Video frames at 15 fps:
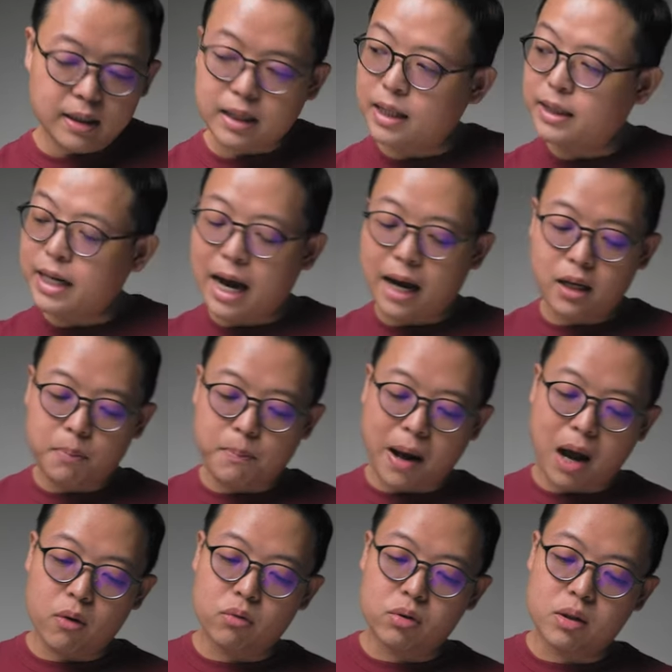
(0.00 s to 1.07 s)
再加一
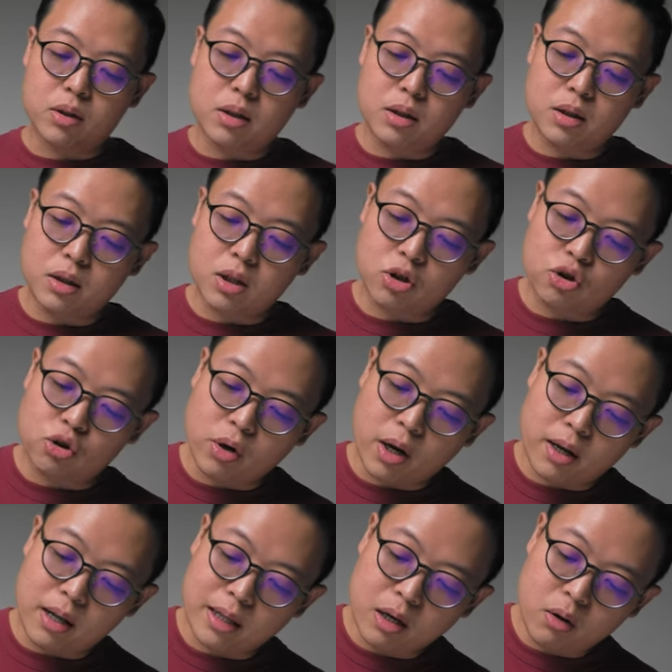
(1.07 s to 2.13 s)
百五十 C C 的水，
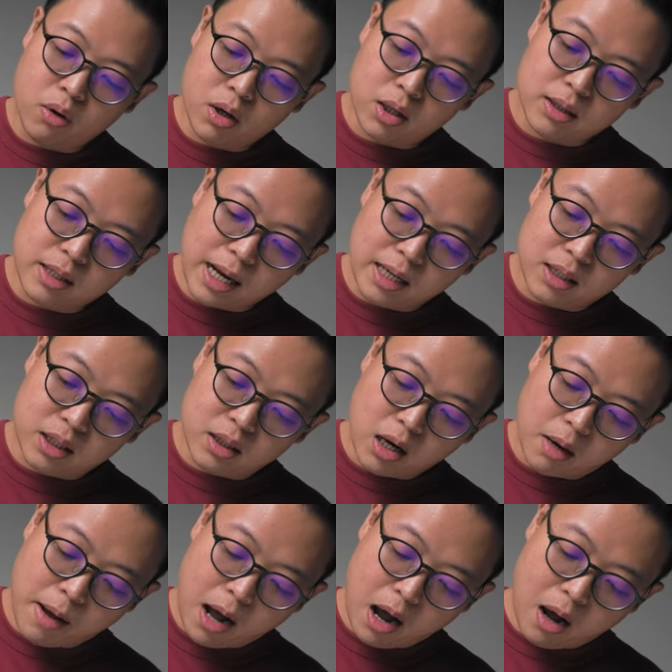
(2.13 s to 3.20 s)
让它混合在一起，
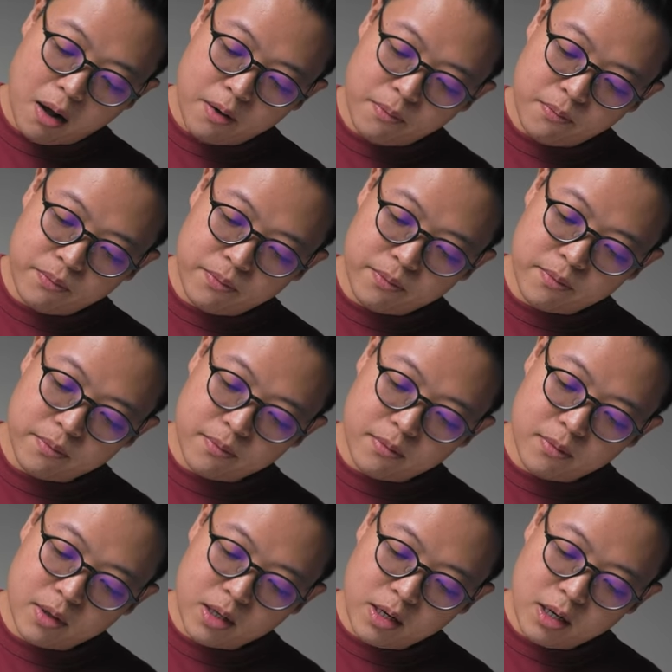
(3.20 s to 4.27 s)
好不好？
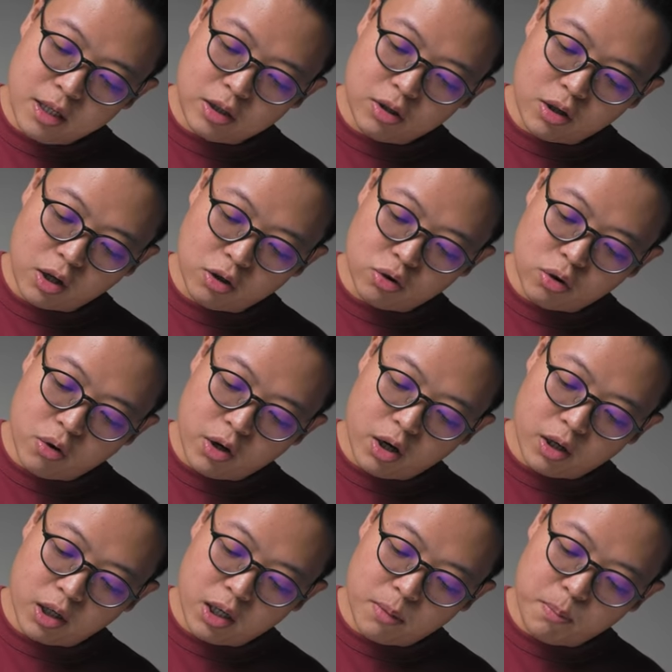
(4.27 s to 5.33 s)
就等于说会
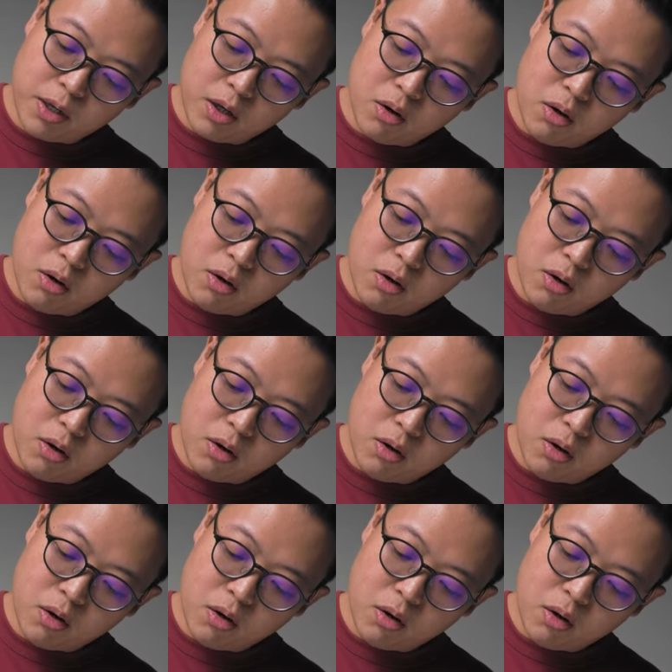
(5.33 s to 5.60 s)
有一个冰